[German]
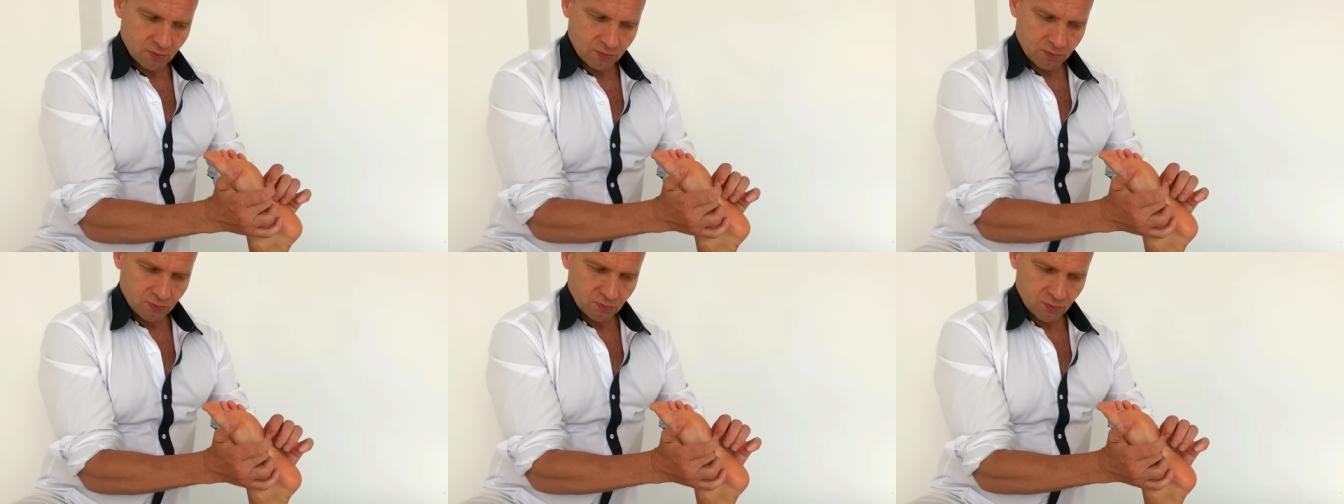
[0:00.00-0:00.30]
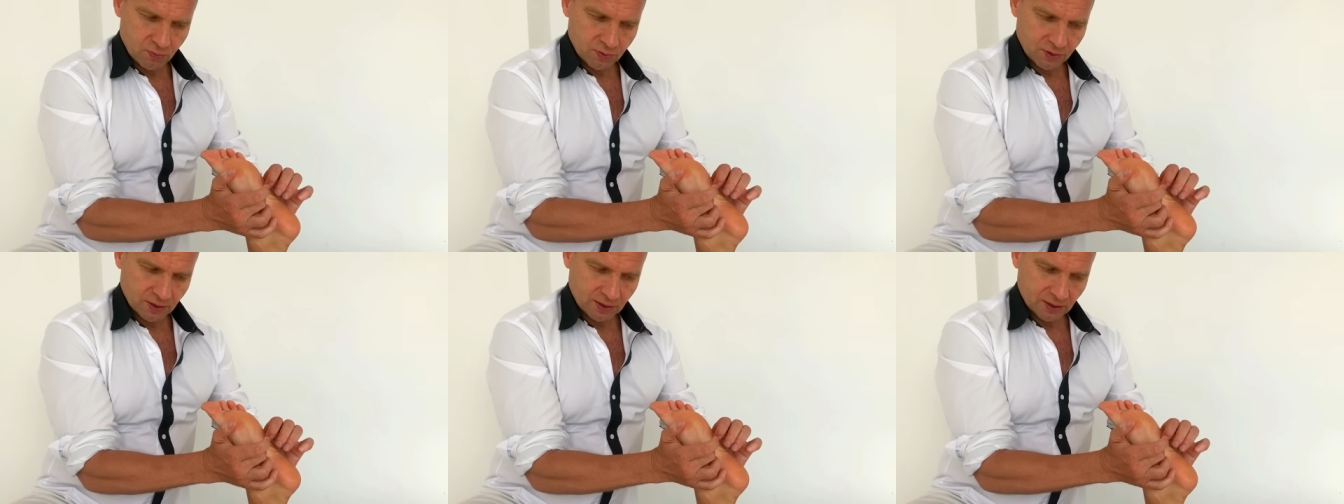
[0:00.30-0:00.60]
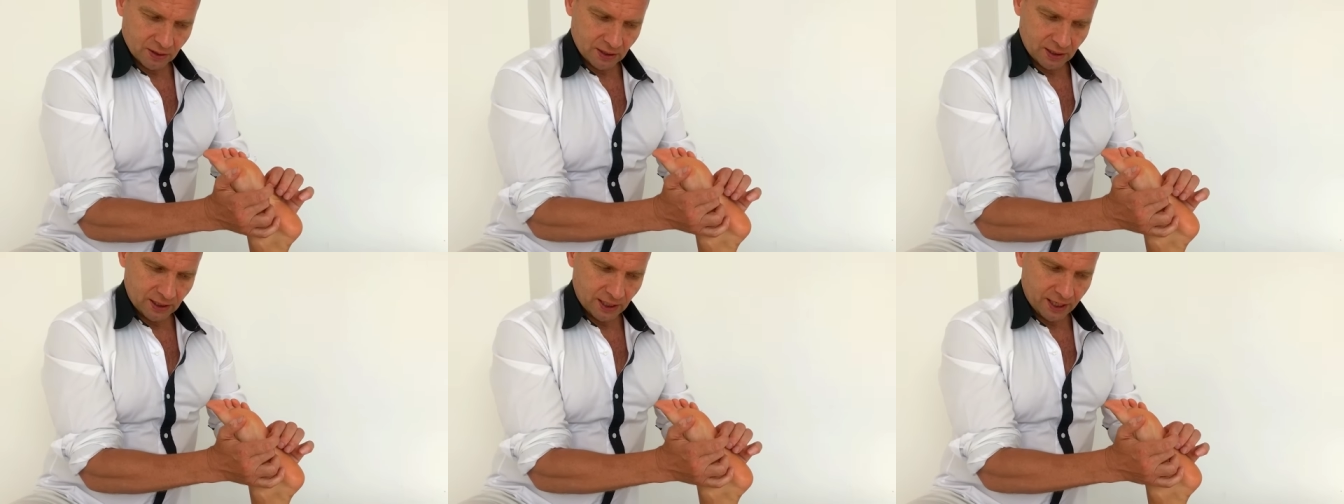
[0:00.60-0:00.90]
und habe hier
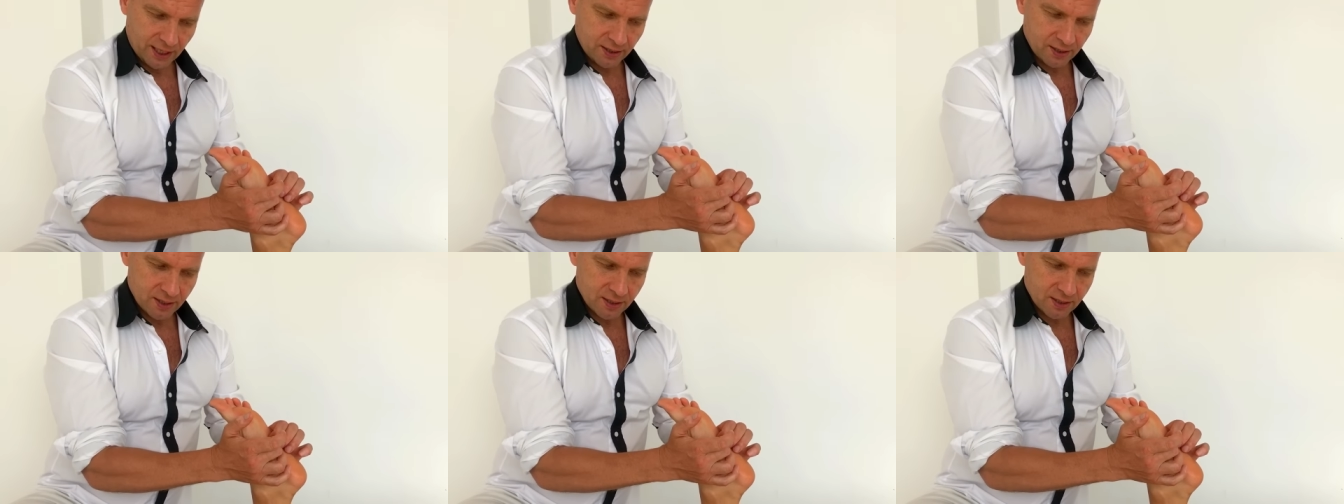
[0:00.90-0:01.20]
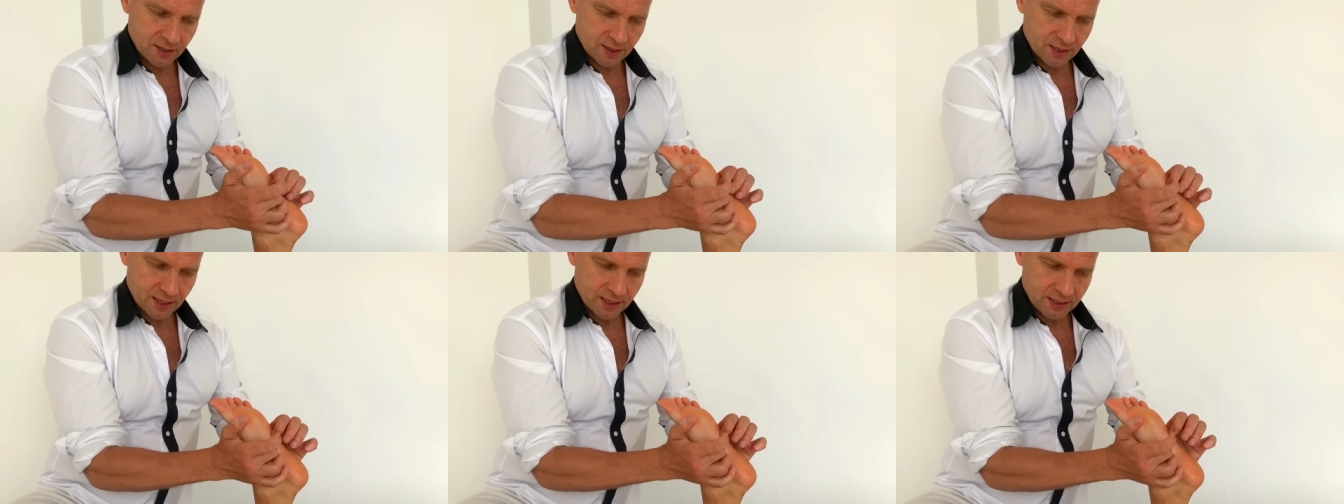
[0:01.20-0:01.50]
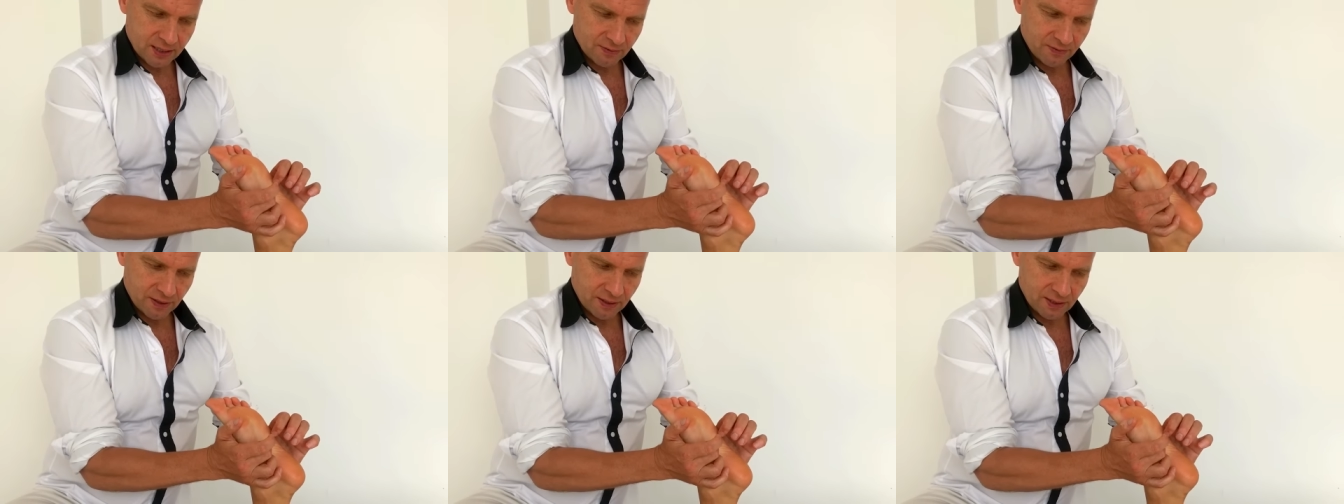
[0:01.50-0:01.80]
so einen gewissen
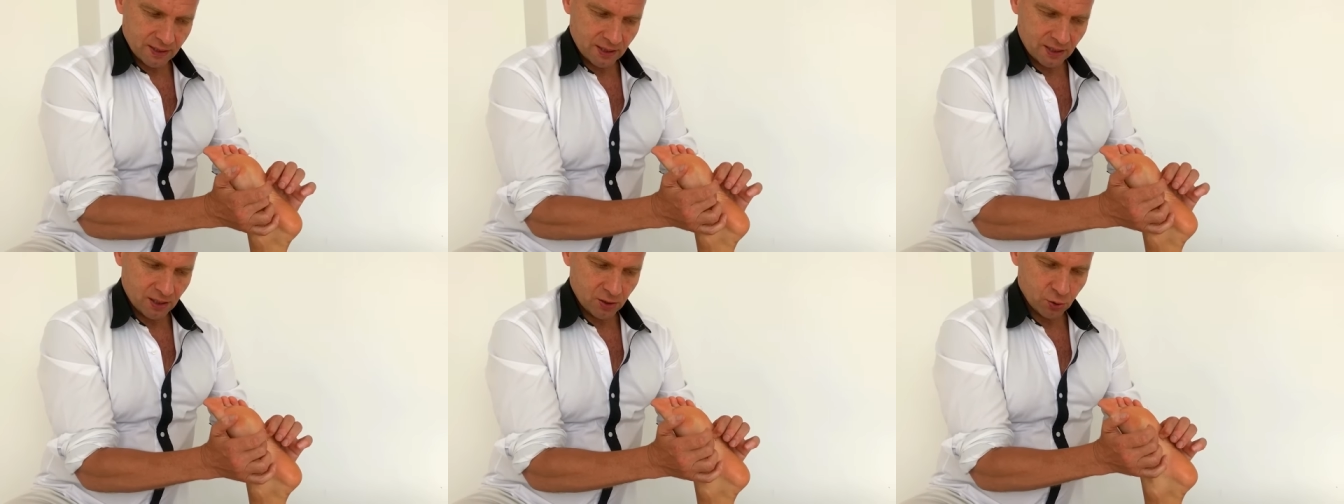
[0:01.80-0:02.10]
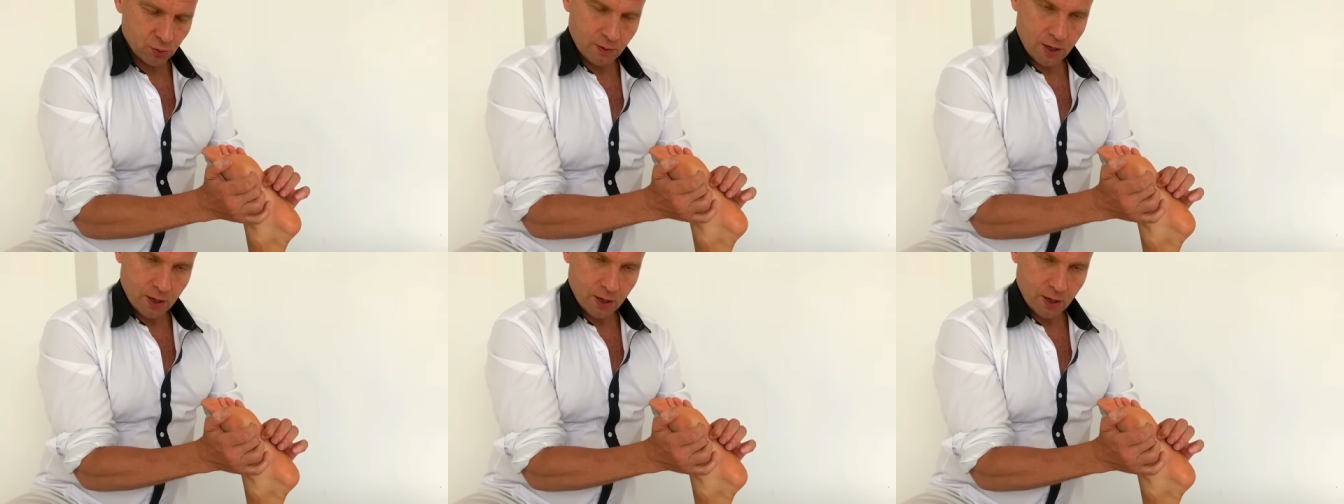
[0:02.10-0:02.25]
Rhythmus. Ich zeige das